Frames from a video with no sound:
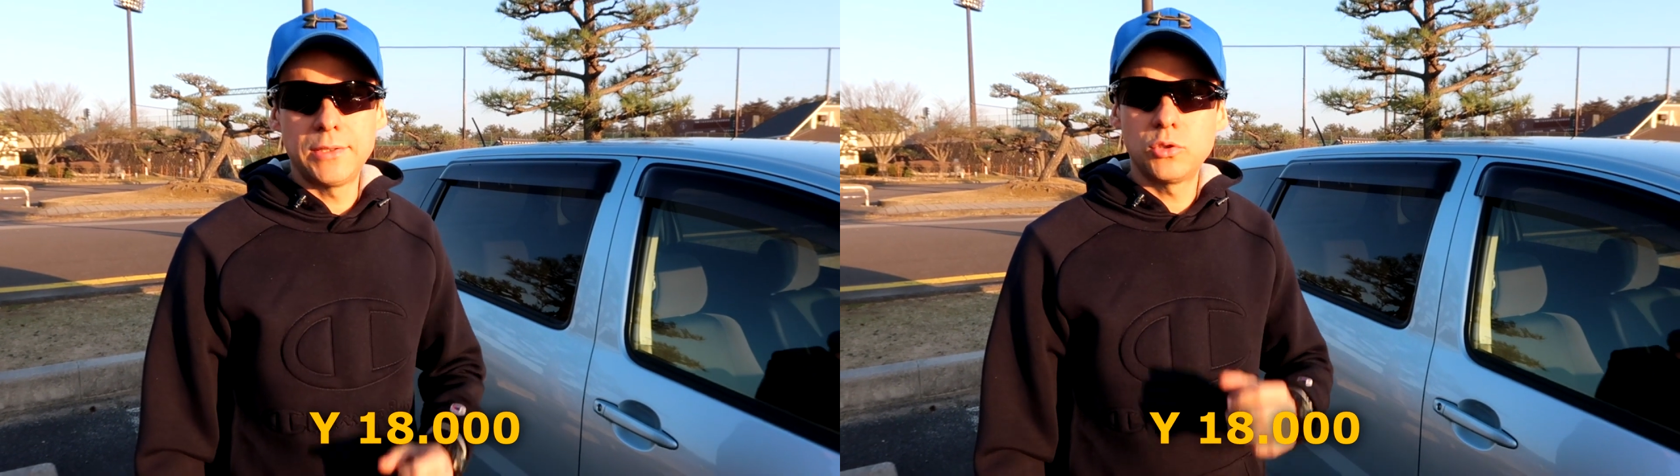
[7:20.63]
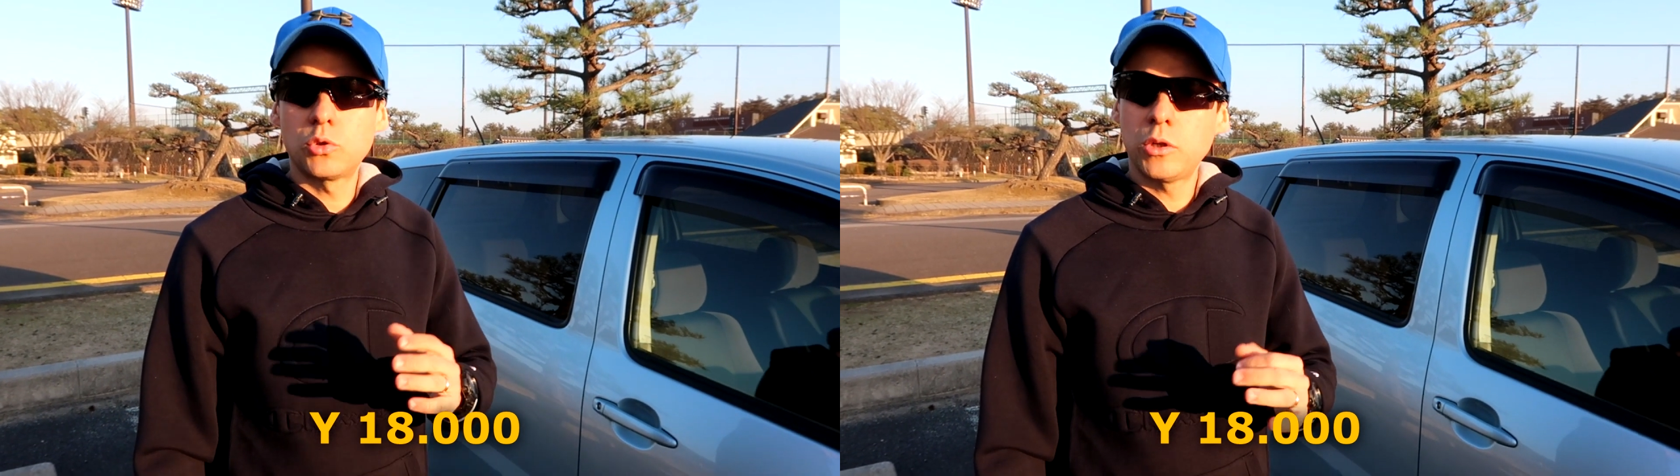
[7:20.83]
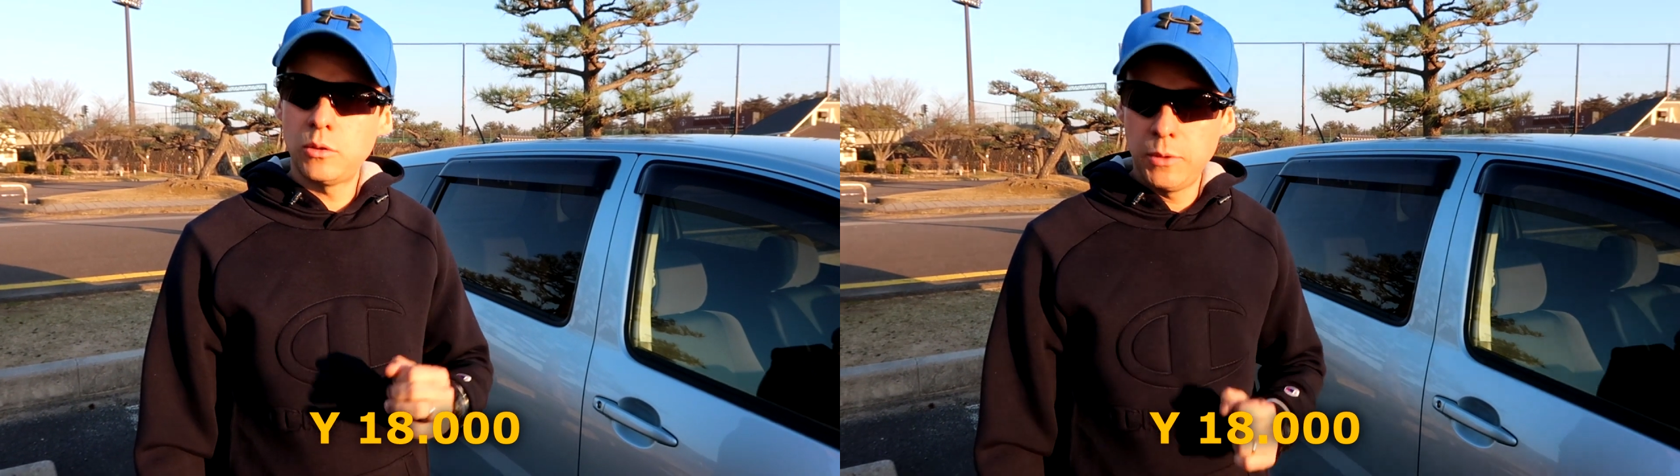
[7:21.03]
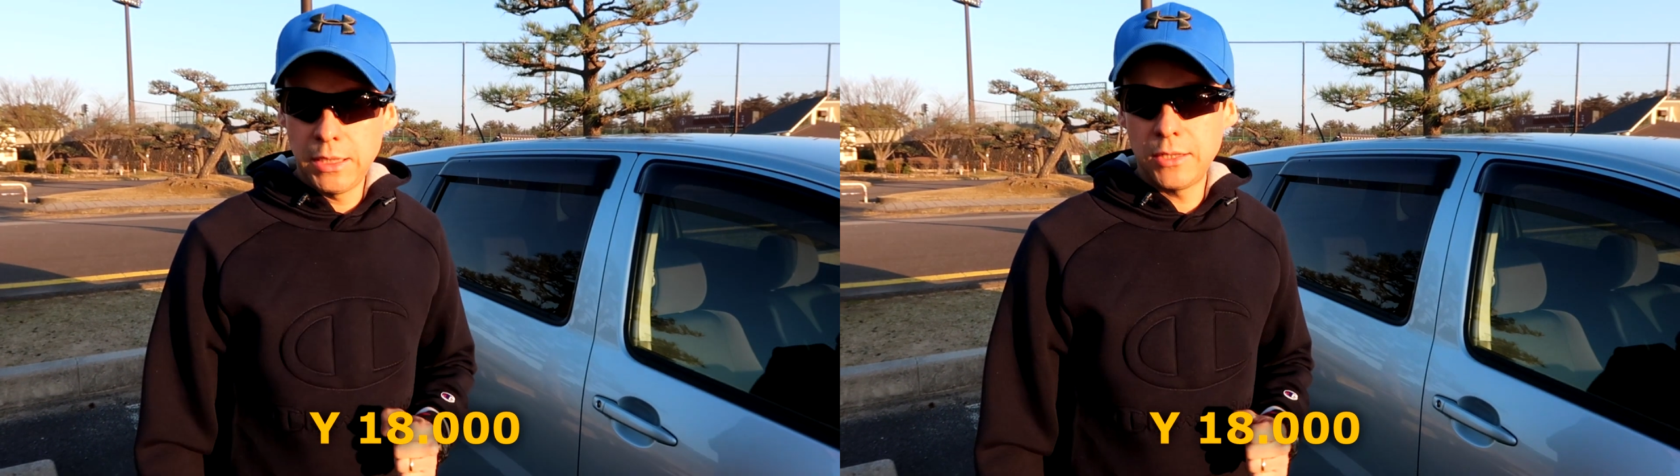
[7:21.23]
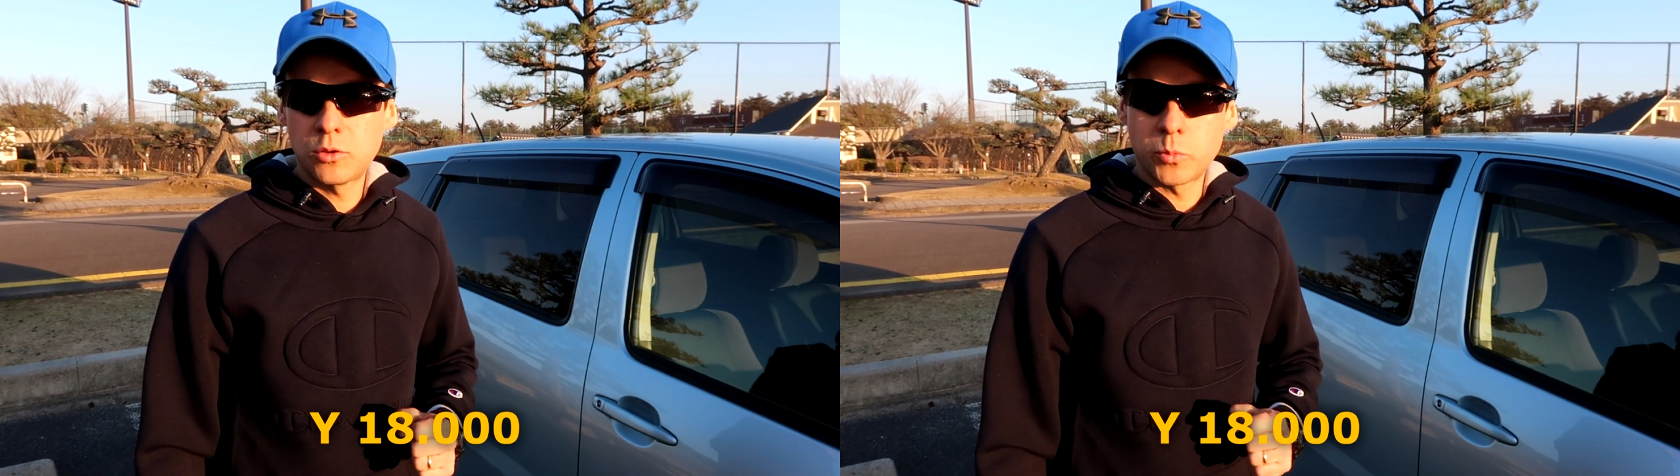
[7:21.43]
18 mil
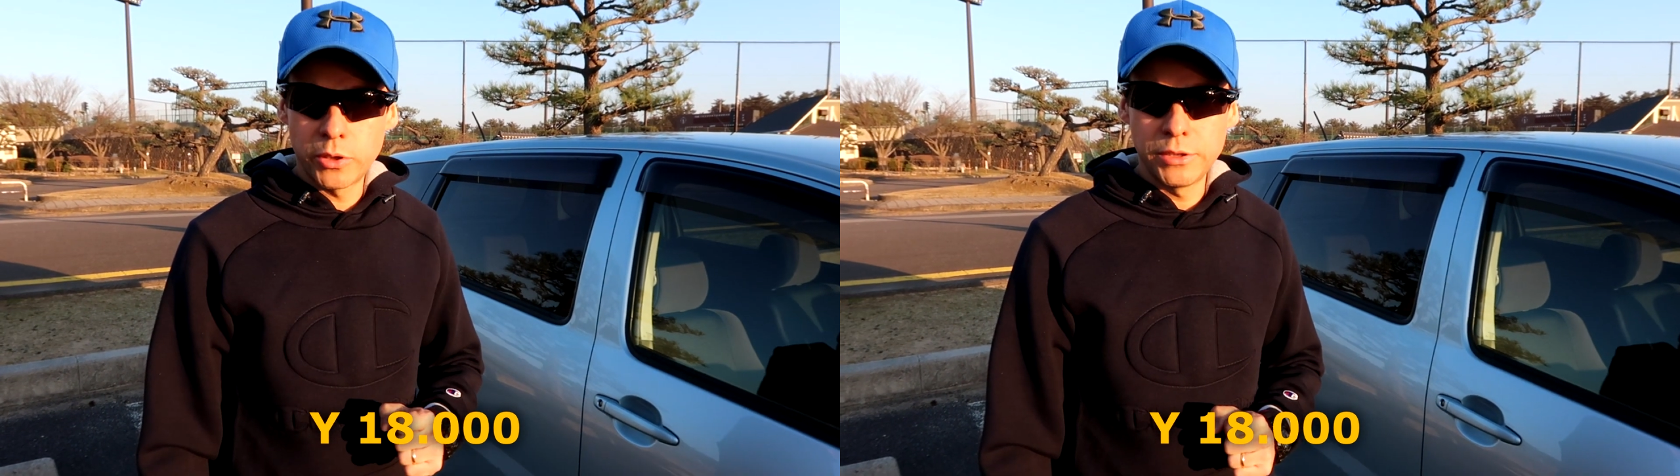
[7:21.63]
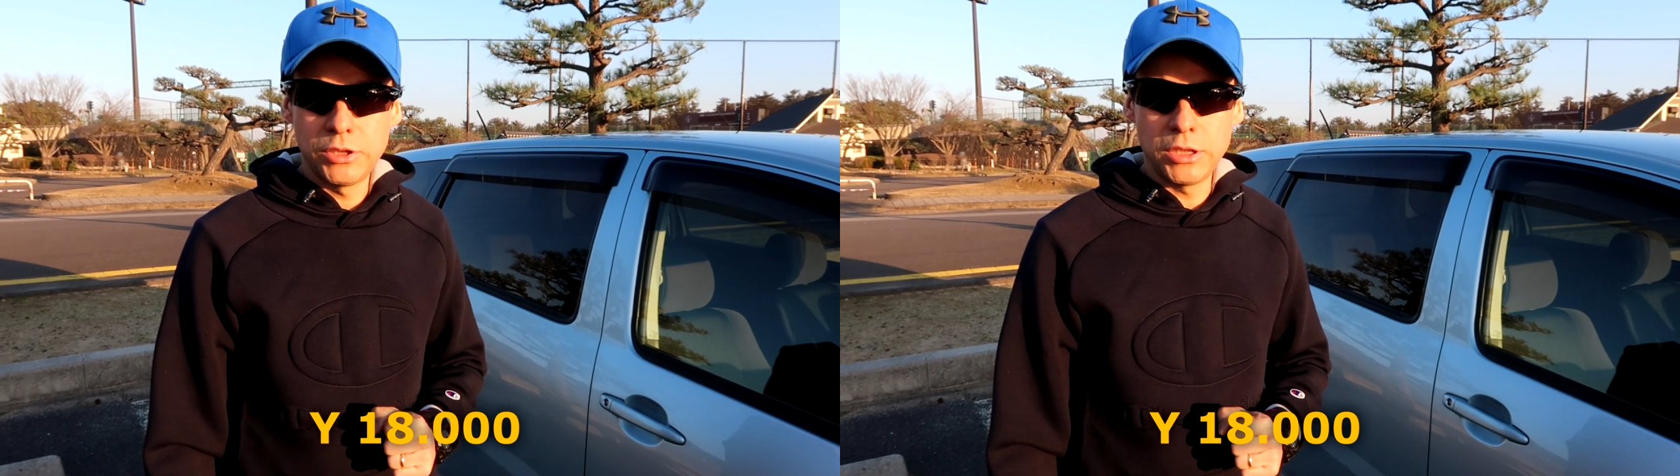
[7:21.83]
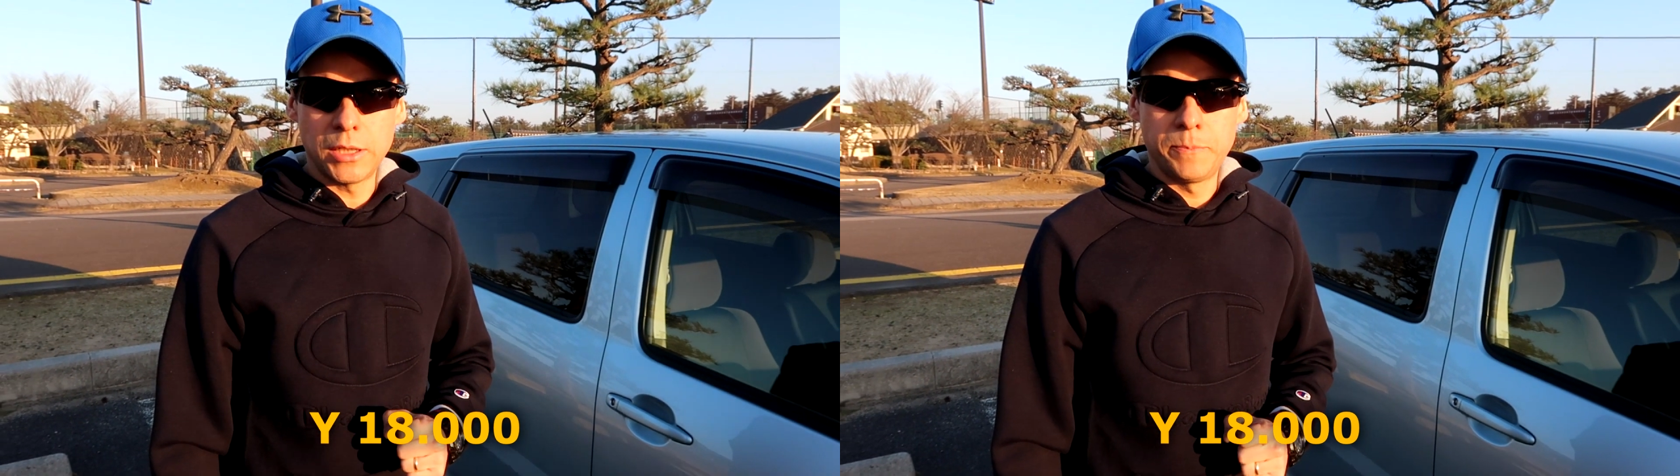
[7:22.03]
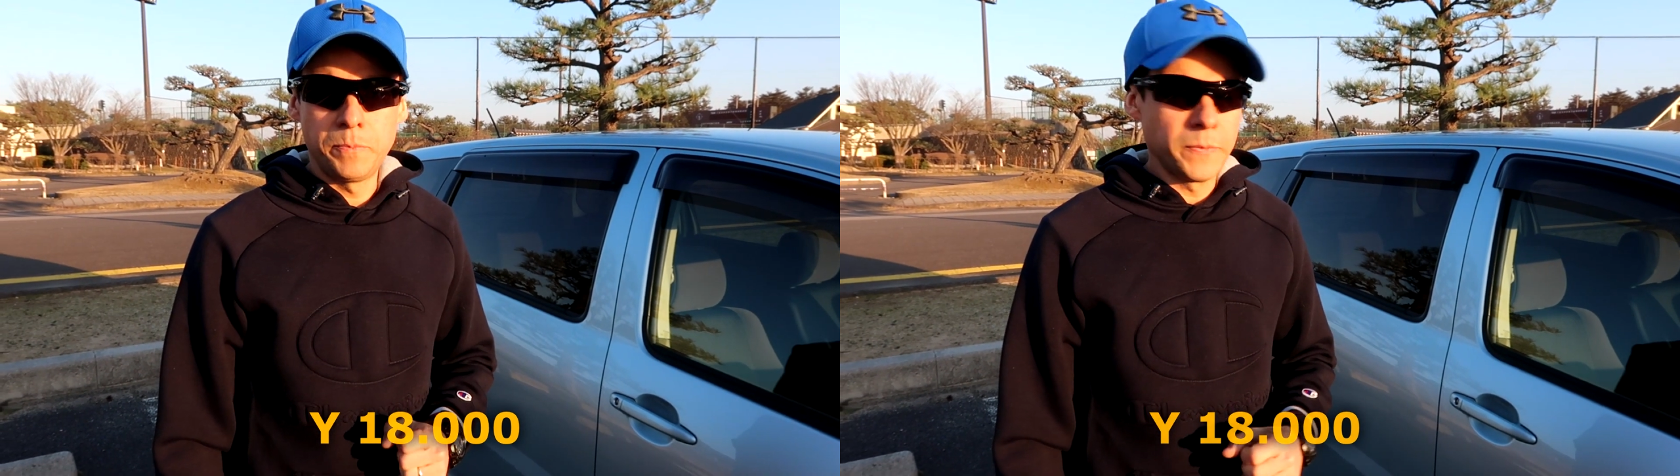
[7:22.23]
ienes por dia,